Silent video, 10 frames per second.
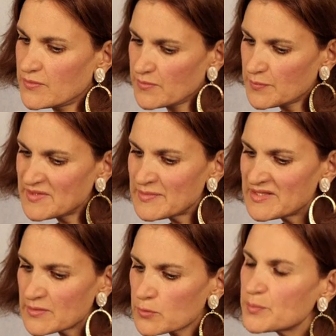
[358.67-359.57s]

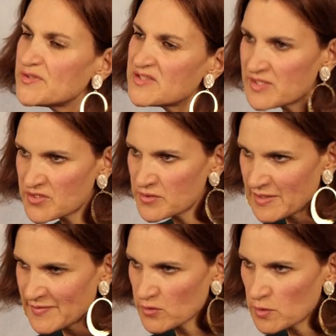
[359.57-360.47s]
d'optimiser son petit
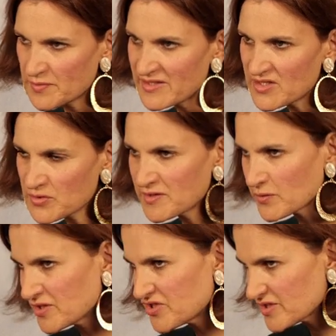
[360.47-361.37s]
déjeuner. Parce que le petit déjeuner,
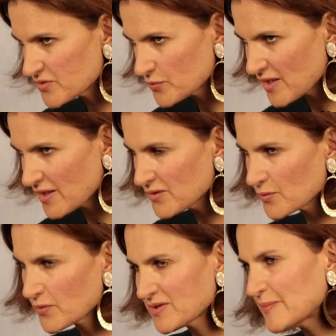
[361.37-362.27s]
on est chez soi,
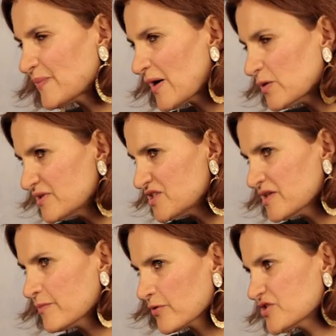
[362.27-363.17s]
donc on n'est pas
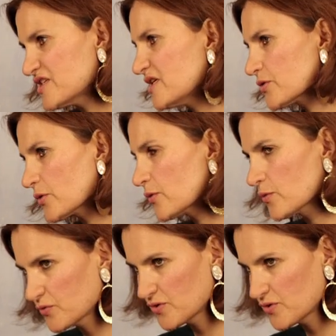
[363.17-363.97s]
obligé de manger des trucs qu'on vous